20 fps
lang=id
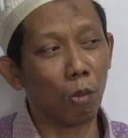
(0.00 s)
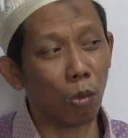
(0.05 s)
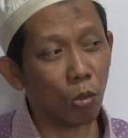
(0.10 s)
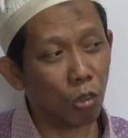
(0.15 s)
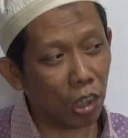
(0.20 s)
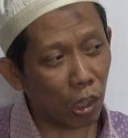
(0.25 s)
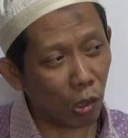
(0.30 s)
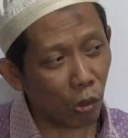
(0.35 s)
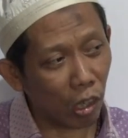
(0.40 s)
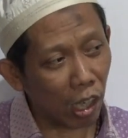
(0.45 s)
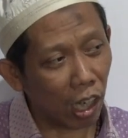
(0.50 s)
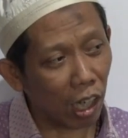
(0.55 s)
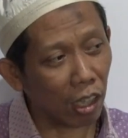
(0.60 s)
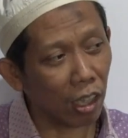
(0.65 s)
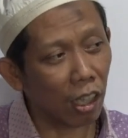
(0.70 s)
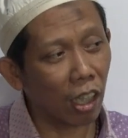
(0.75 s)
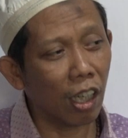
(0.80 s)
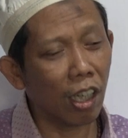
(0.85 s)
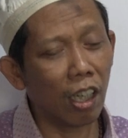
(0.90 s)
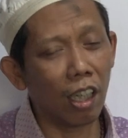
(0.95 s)
puji oleh
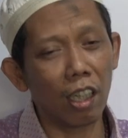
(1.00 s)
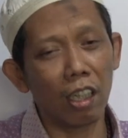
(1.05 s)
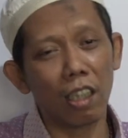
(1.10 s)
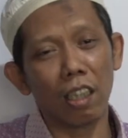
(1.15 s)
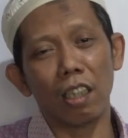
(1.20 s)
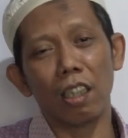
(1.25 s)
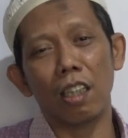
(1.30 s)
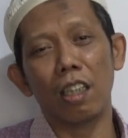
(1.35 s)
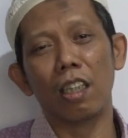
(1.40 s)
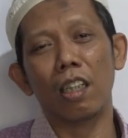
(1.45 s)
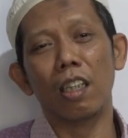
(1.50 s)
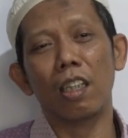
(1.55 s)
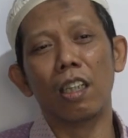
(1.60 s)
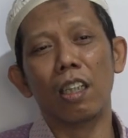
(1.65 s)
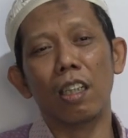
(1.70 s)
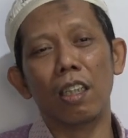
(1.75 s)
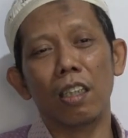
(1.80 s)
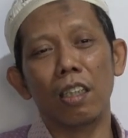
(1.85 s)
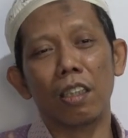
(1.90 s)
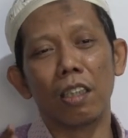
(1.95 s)
Allah,
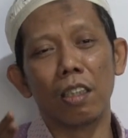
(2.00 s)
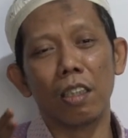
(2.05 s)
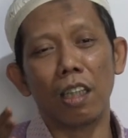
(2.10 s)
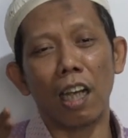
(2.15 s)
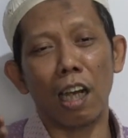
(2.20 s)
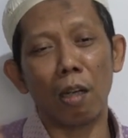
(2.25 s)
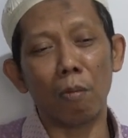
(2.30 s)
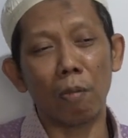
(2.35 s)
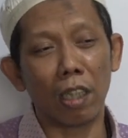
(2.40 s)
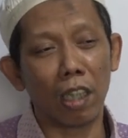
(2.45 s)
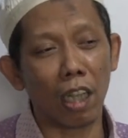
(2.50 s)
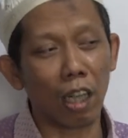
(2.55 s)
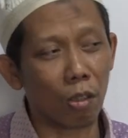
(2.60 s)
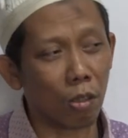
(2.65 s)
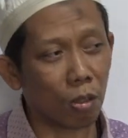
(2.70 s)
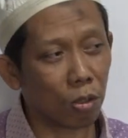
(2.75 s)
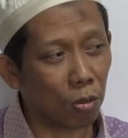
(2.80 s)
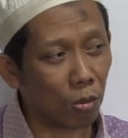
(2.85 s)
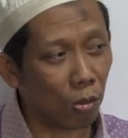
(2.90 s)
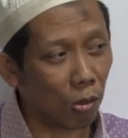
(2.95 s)
amanah
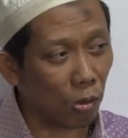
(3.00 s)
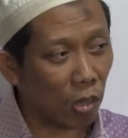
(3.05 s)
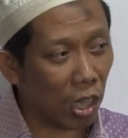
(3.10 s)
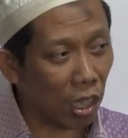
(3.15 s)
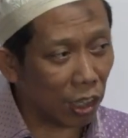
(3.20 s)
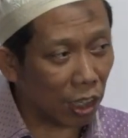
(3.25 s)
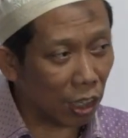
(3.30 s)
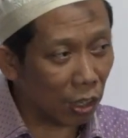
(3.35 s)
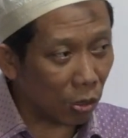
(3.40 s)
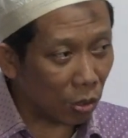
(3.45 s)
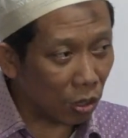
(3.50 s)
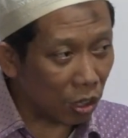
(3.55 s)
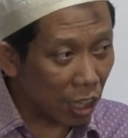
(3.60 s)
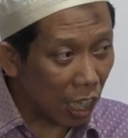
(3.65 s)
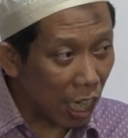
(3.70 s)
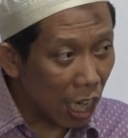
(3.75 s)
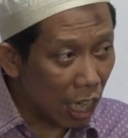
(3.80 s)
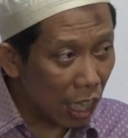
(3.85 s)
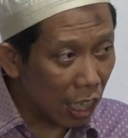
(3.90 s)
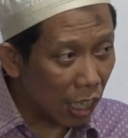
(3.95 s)
Rasul dan
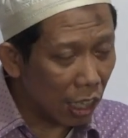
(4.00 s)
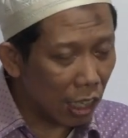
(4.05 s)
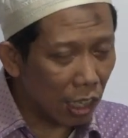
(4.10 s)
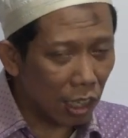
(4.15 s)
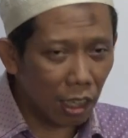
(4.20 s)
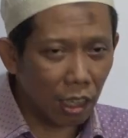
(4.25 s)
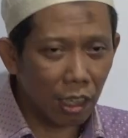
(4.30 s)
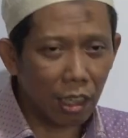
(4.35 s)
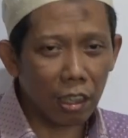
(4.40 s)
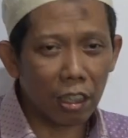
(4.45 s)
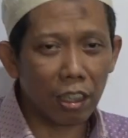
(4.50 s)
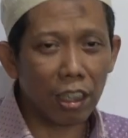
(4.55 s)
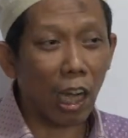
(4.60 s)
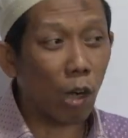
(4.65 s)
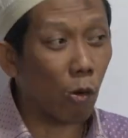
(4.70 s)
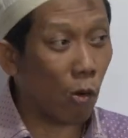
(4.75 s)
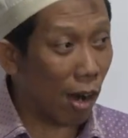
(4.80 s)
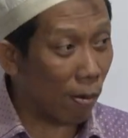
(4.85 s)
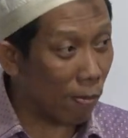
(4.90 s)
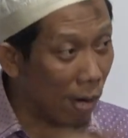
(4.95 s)
seterusnya.
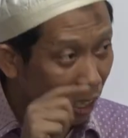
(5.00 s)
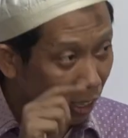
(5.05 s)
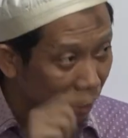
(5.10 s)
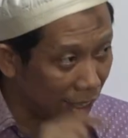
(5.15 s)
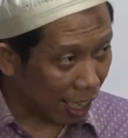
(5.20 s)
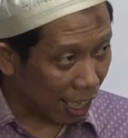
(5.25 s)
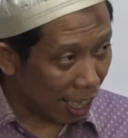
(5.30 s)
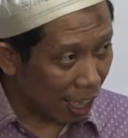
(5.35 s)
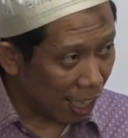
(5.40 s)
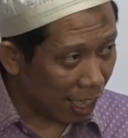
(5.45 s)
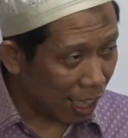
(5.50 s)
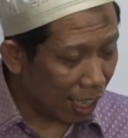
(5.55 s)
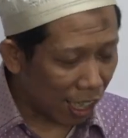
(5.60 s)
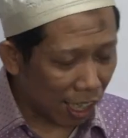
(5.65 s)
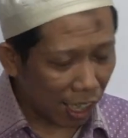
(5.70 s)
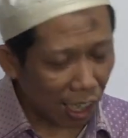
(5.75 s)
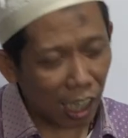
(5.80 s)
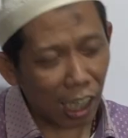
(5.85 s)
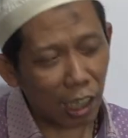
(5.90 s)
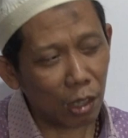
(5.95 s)
Jawabannya
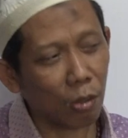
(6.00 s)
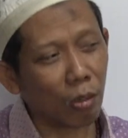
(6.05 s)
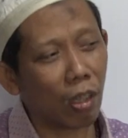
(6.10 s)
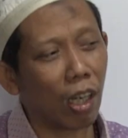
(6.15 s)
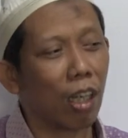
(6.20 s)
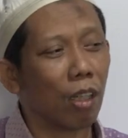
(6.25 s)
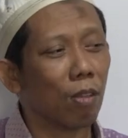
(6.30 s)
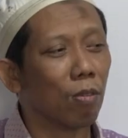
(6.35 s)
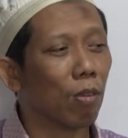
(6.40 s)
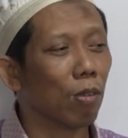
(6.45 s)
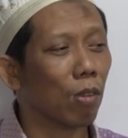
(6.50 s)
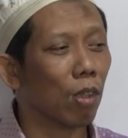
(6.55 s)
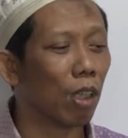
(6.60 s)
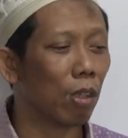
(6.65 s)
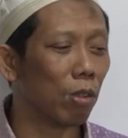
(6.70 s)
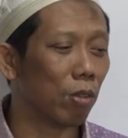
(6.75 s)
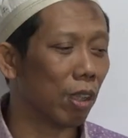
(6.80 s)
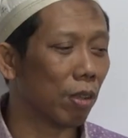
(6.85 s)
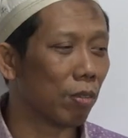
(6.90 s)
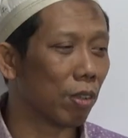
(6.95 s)
la
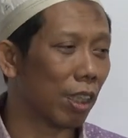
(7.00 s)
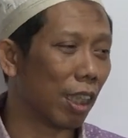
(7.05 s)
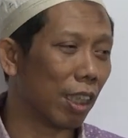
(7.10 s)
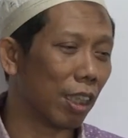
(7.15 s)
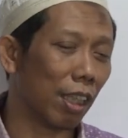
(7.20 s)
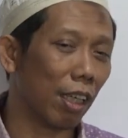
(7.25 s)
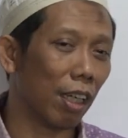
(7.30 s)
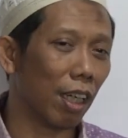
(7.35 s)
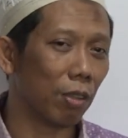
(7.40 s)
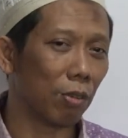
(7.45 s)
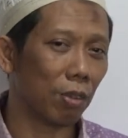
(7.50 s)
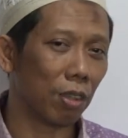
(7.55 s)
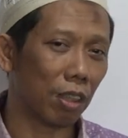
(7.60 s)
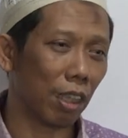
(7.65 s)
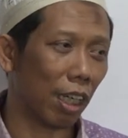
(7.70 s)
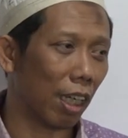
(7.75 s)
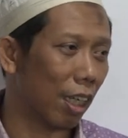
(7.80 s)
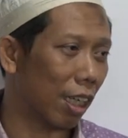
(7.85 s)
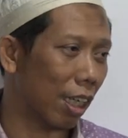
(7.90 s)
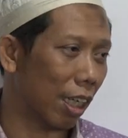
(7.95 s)
yukallifullahu nafsan illa
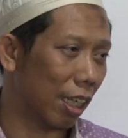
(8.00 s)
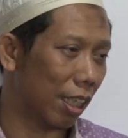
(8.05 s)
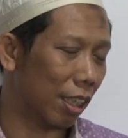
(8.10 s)
usaha.